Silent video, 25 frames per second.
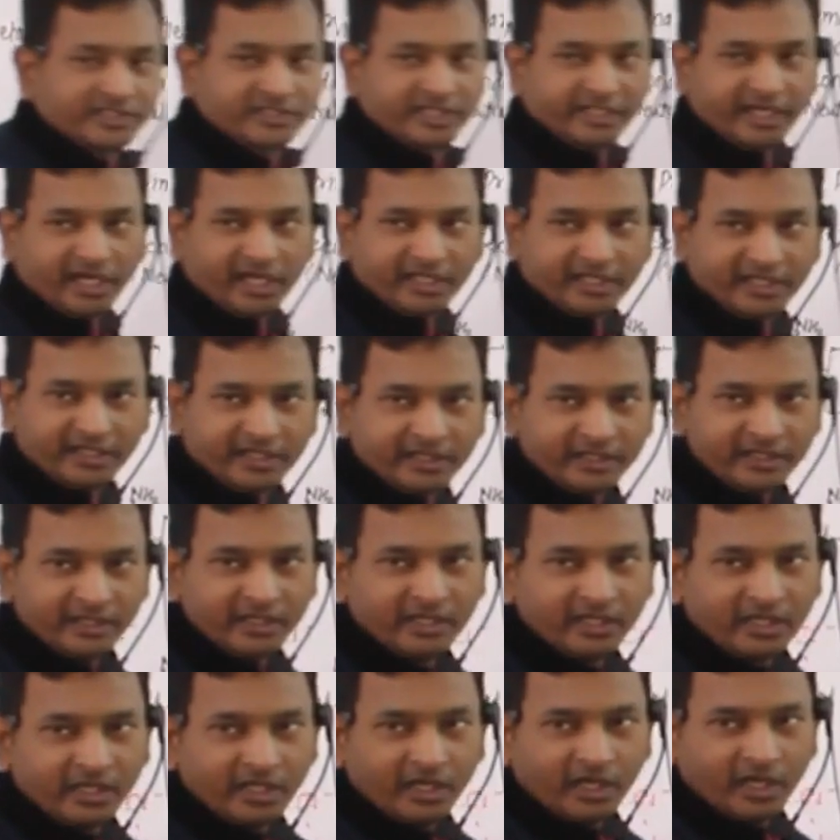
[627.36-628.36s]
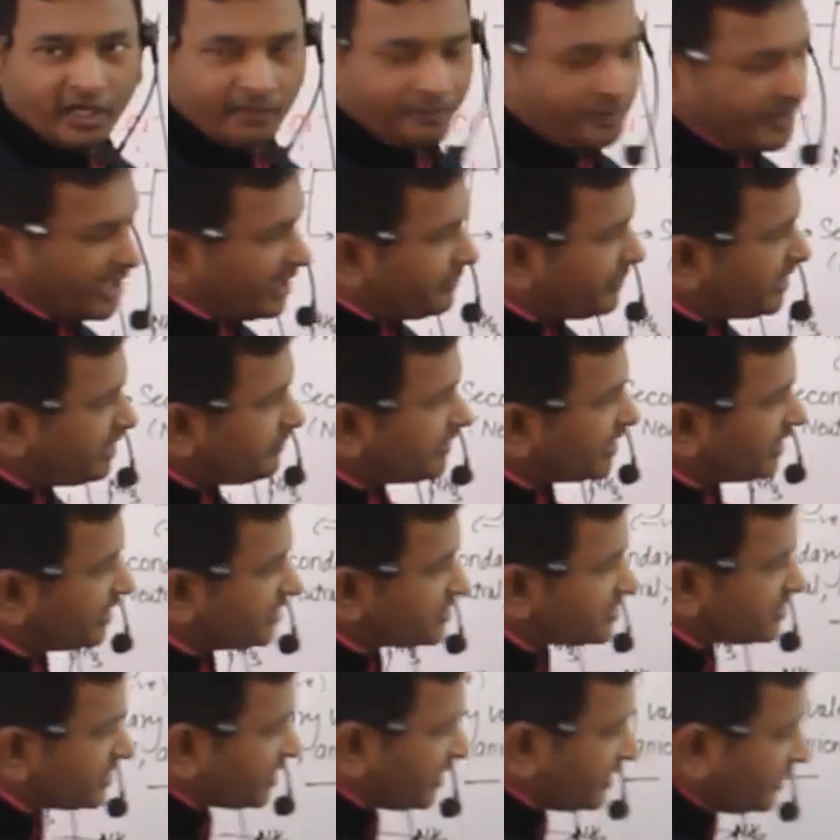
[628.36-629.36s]
ऐसे दिखा दिए अब प्राइमरी
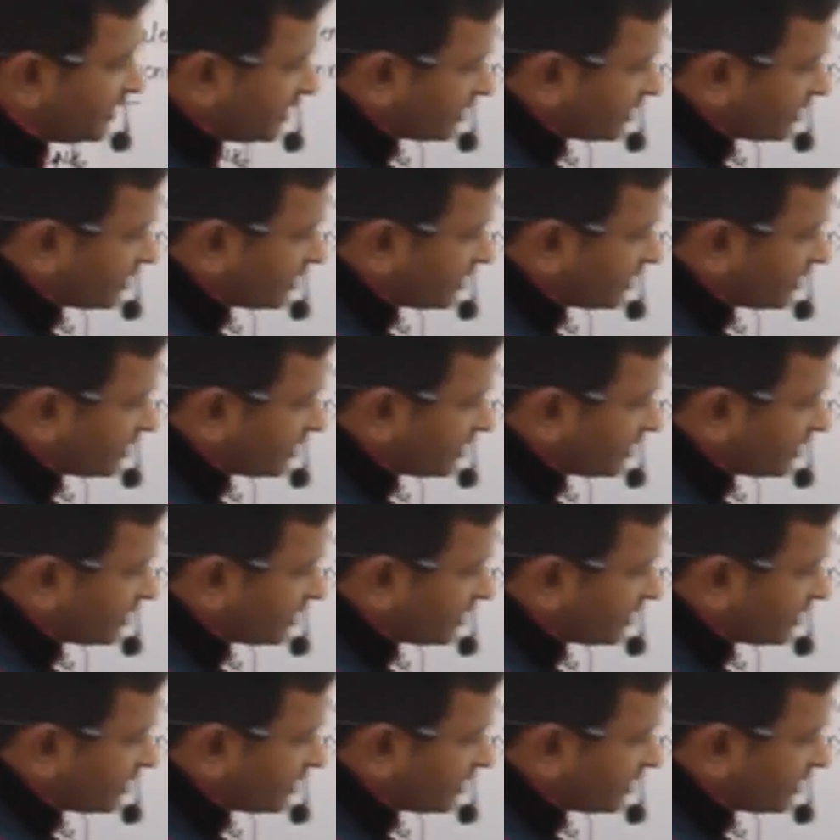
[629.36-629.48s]
वैलेंसी का